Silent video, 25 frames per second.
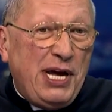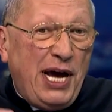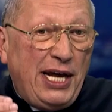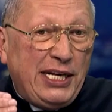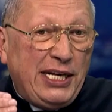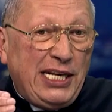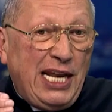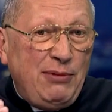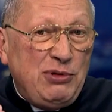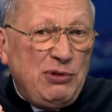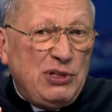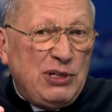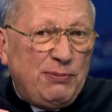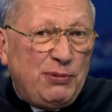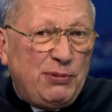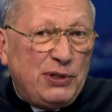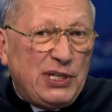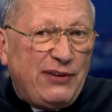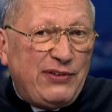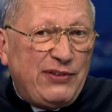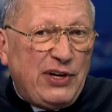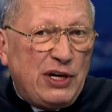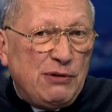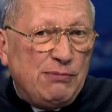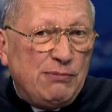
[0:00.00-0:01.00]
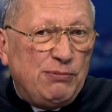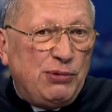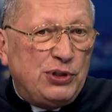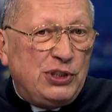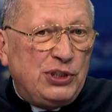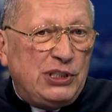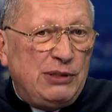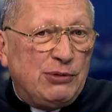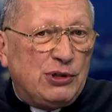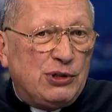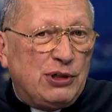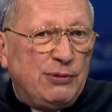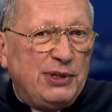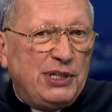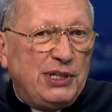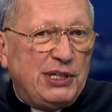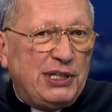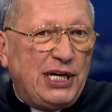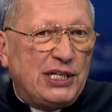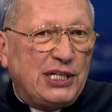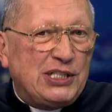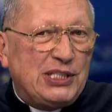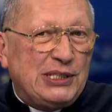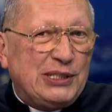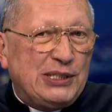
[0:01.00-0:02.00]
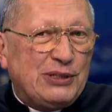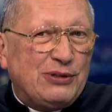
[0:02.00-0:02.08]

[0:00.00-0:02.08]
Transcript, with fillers: a tam się pojawiają pod tym komentarze